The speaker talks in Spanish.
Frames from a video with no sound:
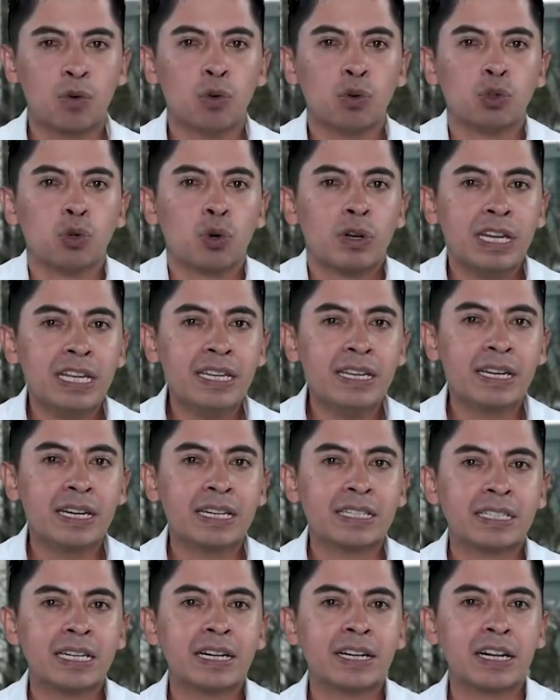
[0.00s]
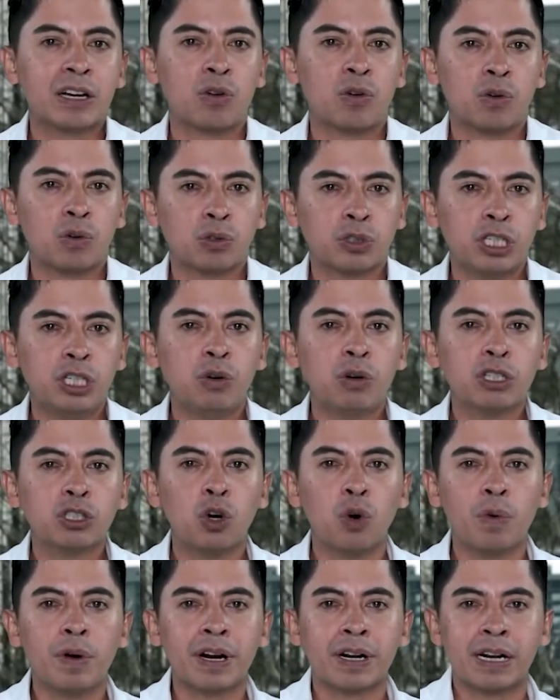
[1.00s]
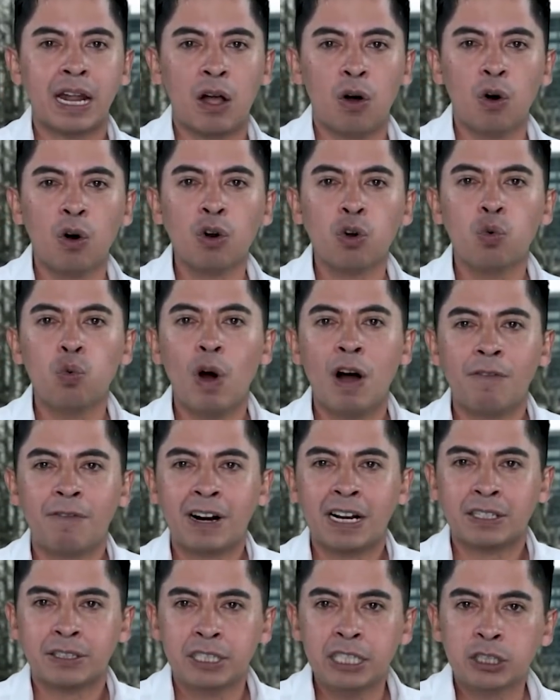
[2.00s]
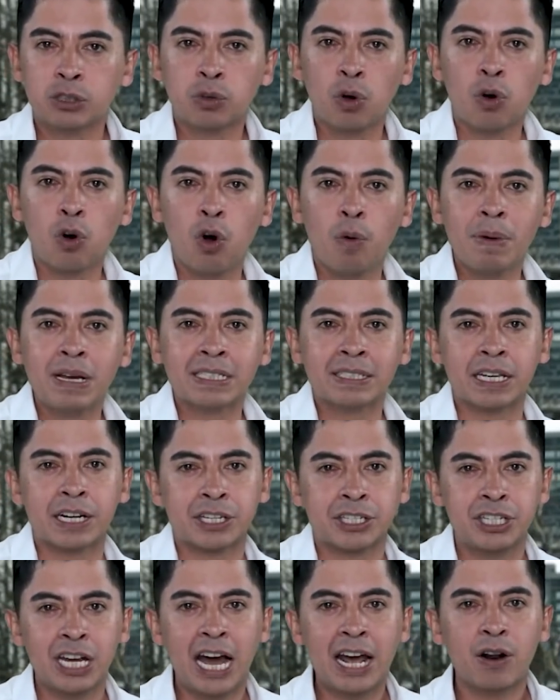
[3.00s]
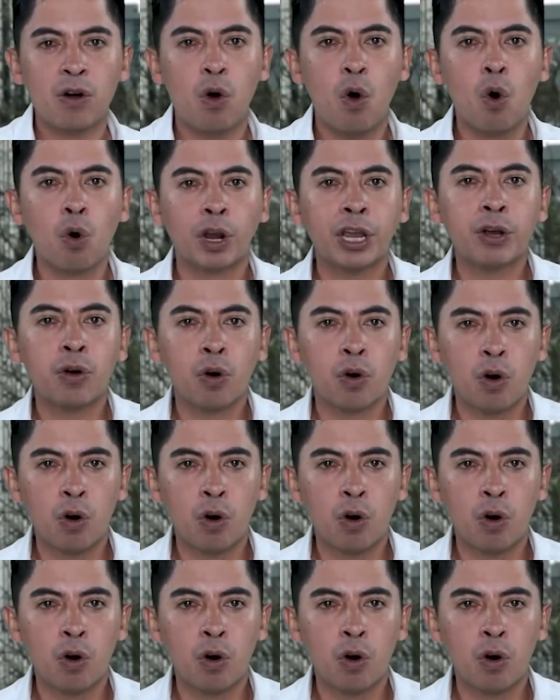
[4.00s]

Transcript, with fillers: cuyo líder es el reconocido exgobernador Juan Francisco Gómez Cerchar o Kiko